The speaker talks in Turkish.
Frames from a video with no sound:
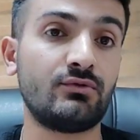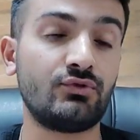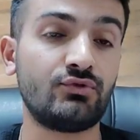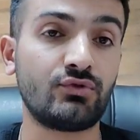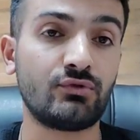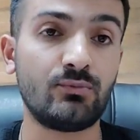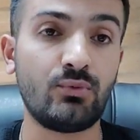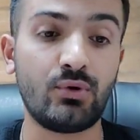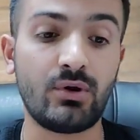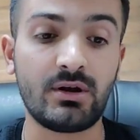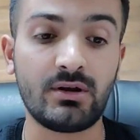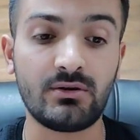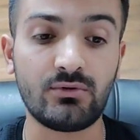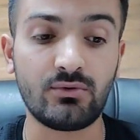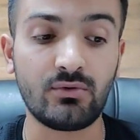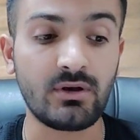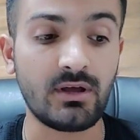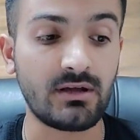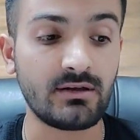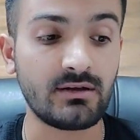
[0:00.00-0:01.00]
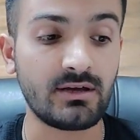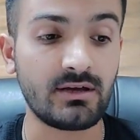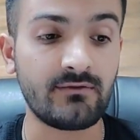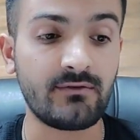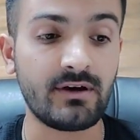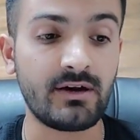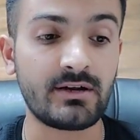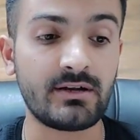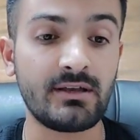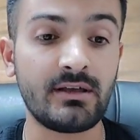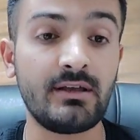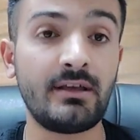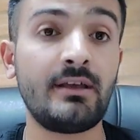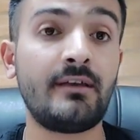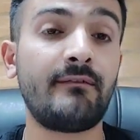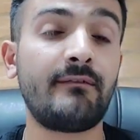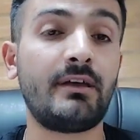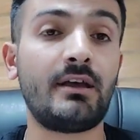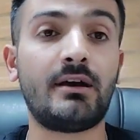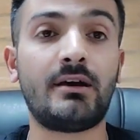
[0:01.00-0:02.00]
düşük puanlı olanlar var
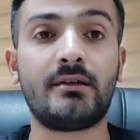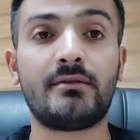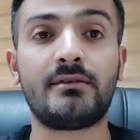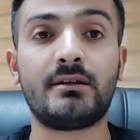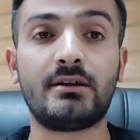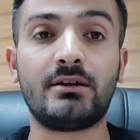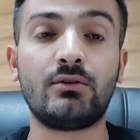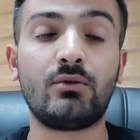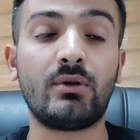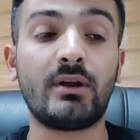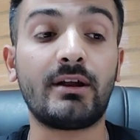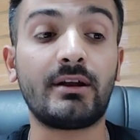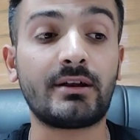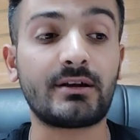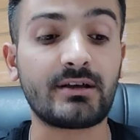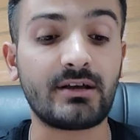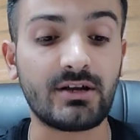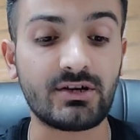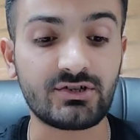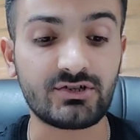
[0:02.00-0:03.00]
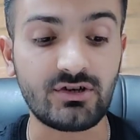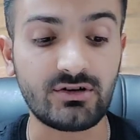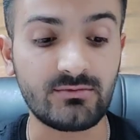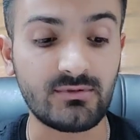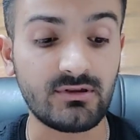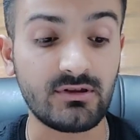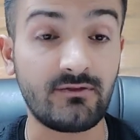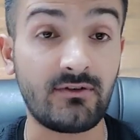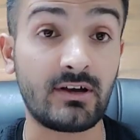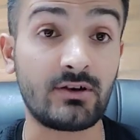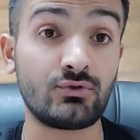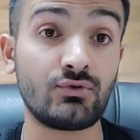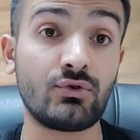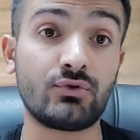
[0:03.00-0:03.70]
veya sınırda olan arkadaşlarımız da var.